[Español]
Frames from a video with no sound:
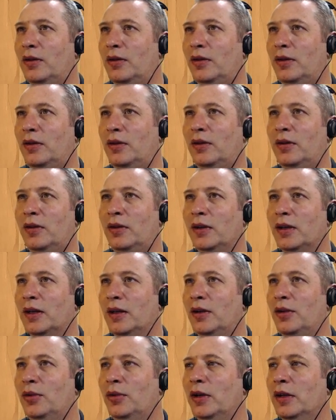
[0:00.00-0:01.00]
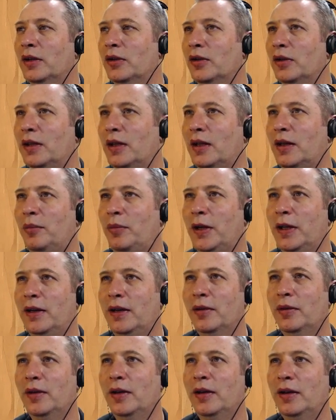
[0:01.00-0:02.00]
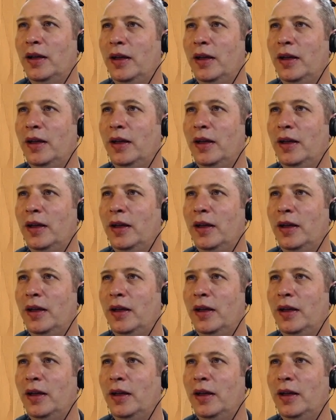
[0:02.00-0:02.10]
Oh, qué cool, eso está padre.